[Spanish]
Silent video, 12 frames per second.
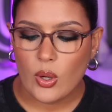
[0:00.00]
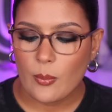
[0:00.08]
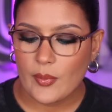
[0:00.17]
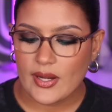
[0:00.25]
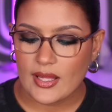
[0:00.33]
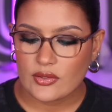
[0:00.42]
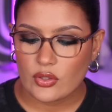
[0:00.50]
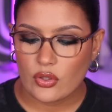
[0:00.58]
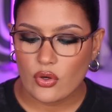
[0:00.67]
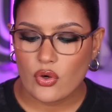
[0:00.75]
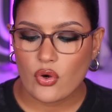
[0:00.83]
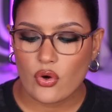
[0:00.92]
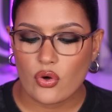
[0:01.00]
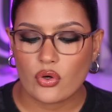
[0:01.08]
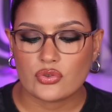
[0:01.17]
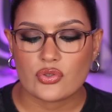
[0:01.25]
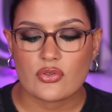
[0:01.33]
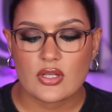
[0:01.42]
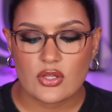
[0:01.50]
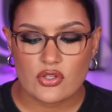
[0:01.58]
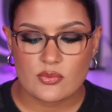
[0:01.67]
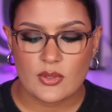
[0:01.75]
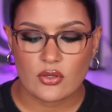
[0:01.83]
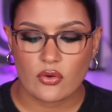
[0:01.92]
comparándolo con otros
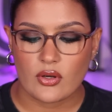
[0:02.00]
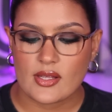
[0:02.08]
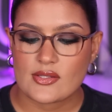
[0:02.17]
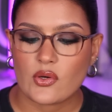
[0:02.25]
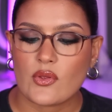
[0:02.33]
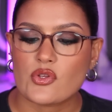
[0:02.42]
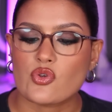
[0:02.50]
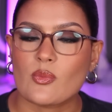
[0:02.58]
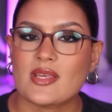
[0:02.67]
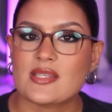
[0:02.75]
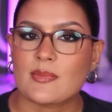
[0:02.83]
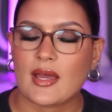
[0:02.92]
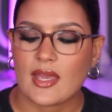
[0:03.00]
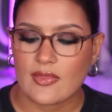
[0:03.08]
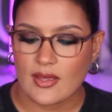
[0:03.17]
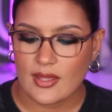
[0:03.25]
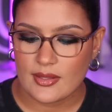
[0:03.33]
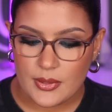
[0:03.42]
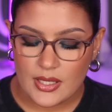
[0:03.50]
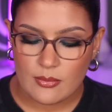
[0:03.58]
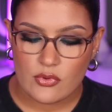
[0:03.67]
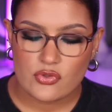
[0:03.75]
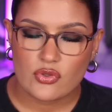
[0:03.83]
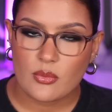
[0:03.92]
niños menores o de su misma edad,
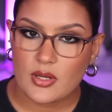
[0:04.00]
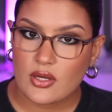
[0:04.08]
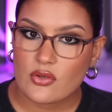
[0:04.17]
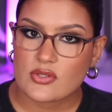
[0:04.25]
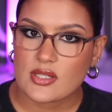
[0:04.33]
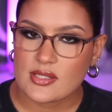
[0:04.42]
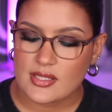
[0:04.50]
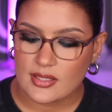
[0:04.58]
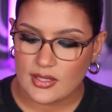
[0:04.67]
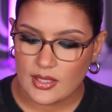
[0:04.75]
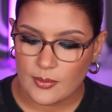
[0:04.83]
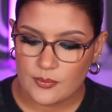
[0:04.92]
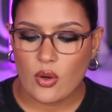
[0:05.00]
primos, sobrinos, etc.